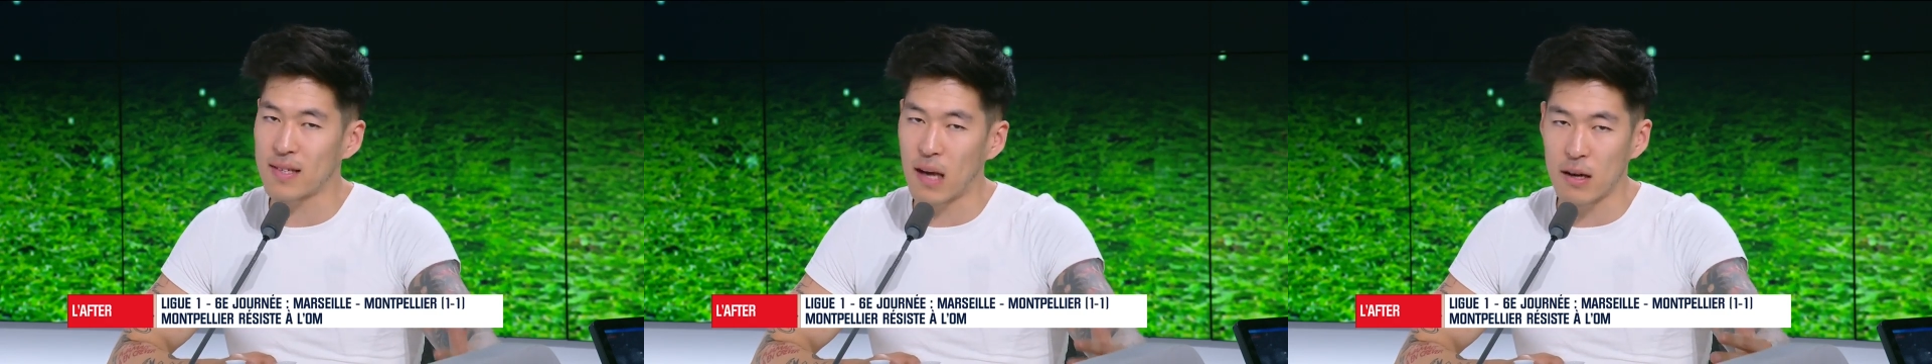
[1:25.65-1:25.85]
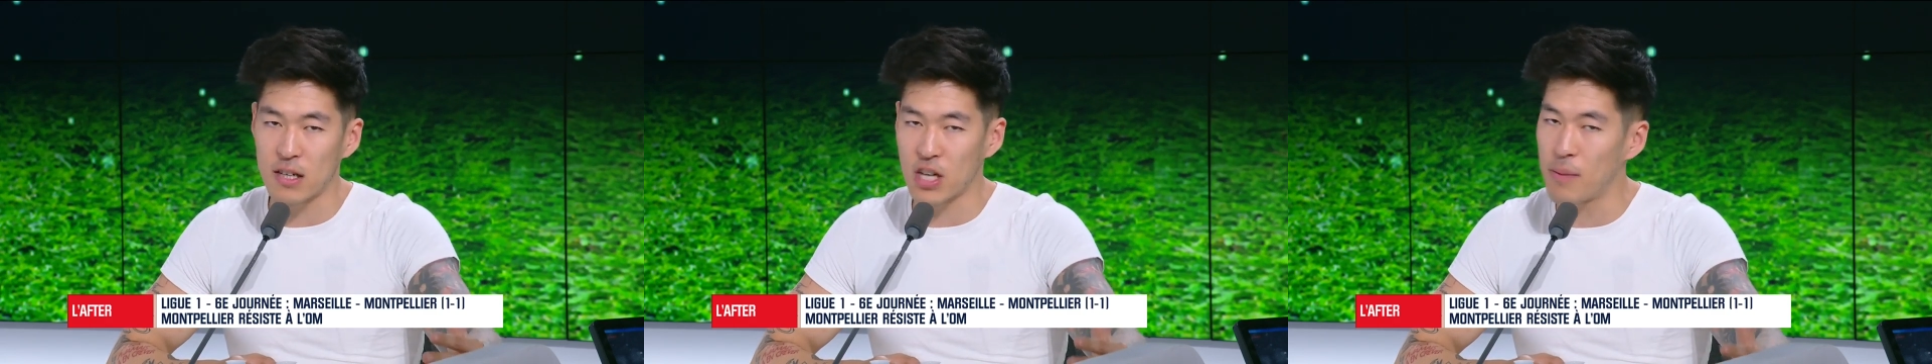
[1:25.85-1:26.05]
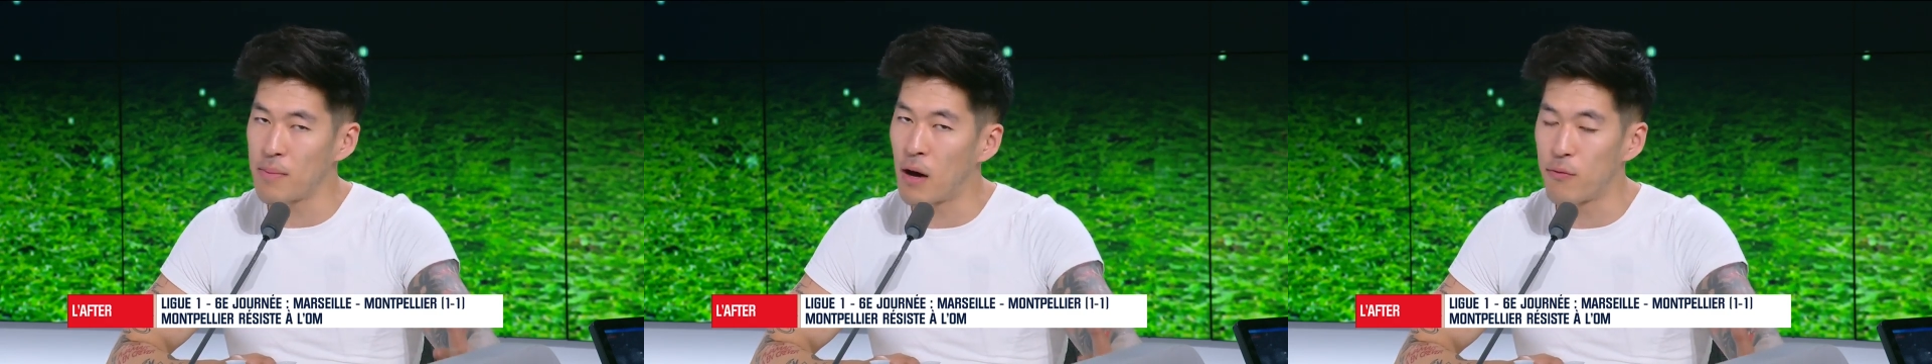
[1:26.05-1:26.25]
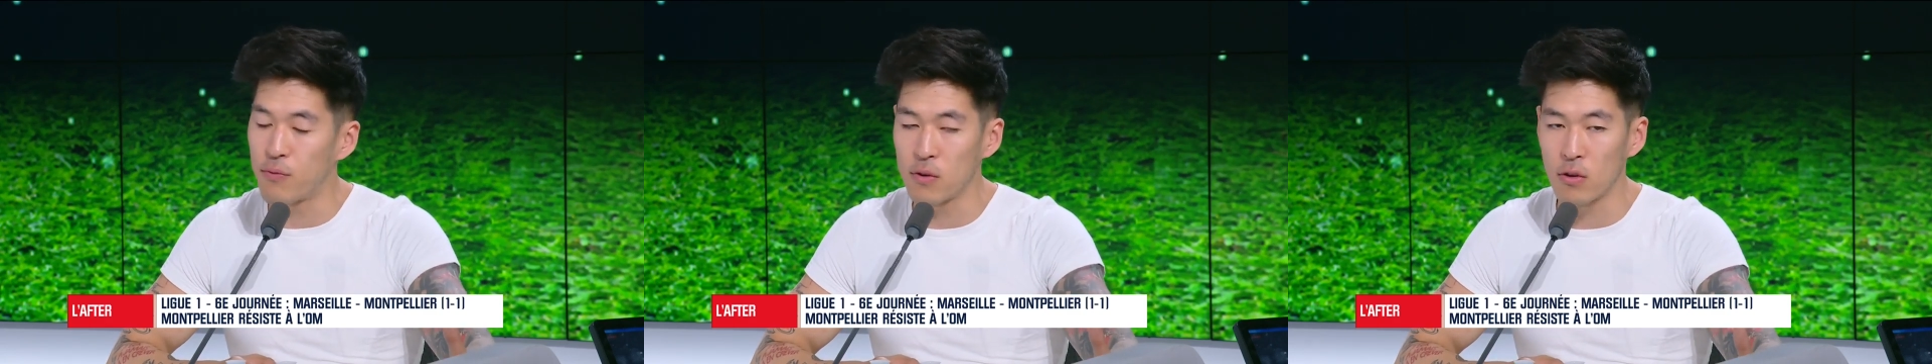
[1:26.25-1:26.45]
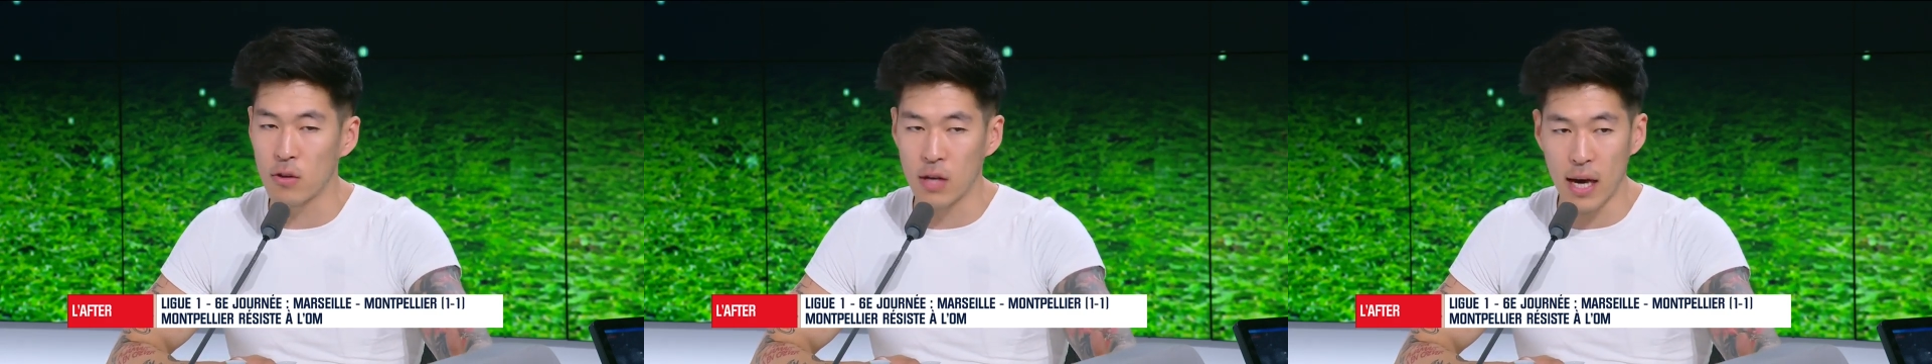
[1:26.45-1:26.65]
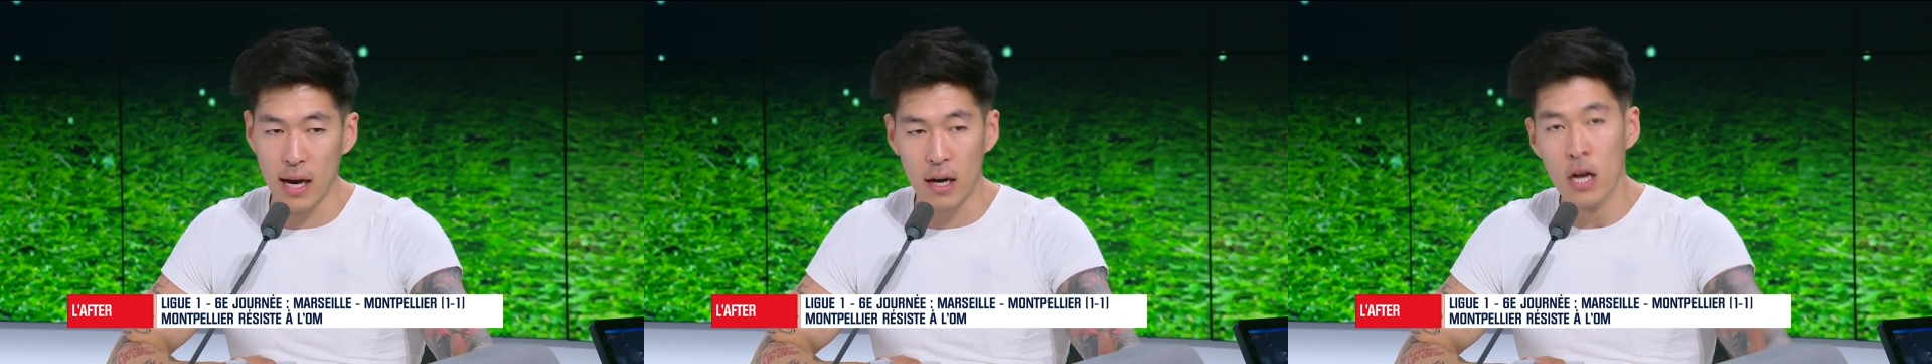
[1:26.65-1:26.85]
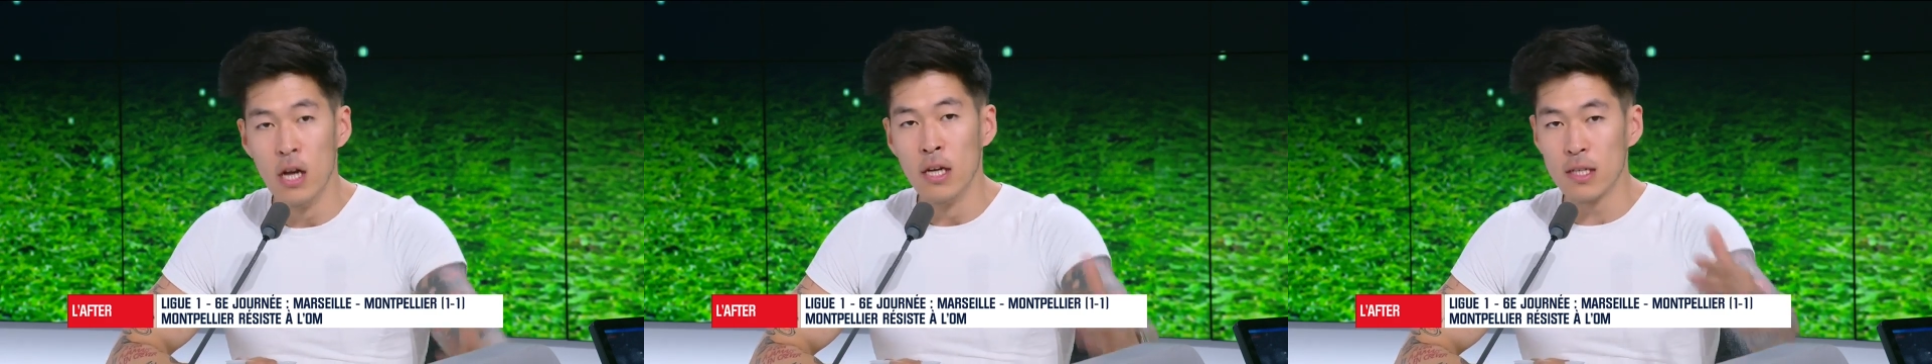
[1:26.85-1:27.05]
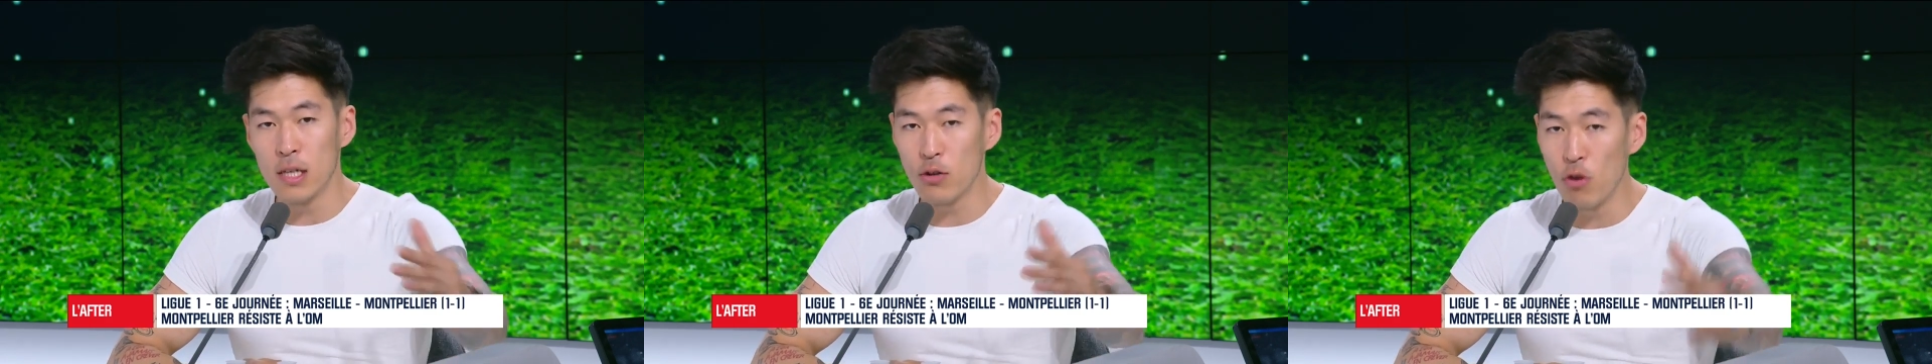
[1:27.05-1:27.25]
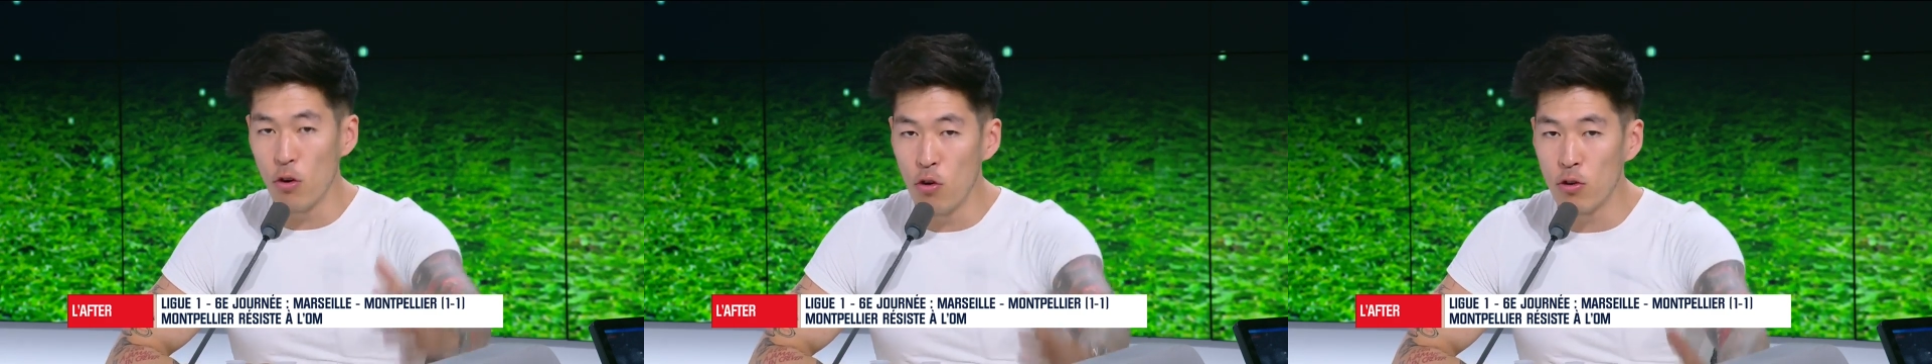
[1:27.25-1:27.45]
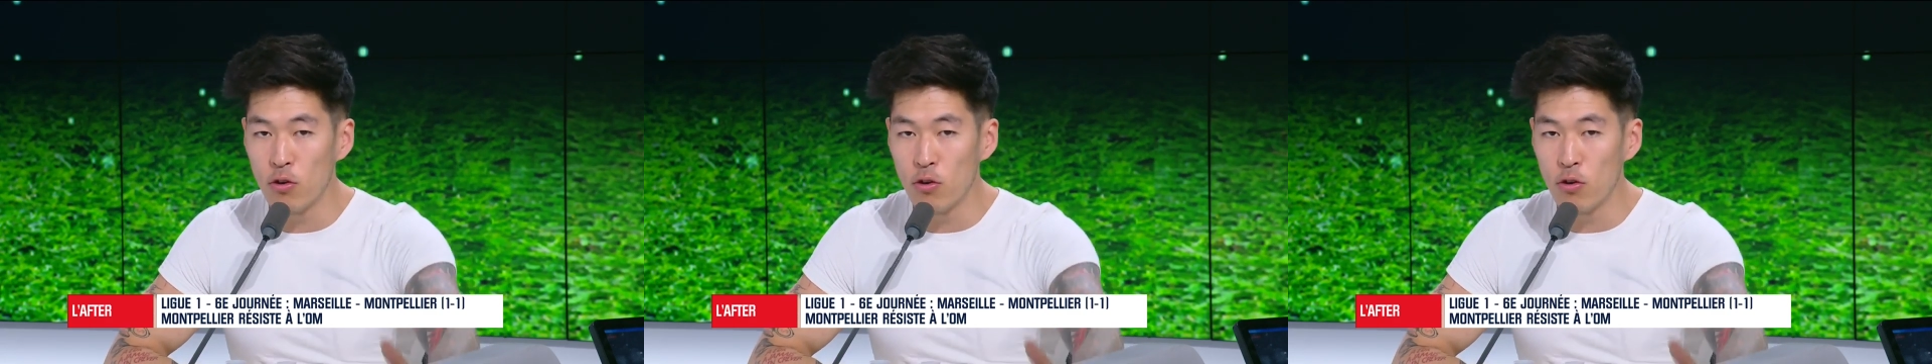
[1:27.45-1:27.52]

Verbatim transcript: ça sera jamais un foudre de guerre, si tu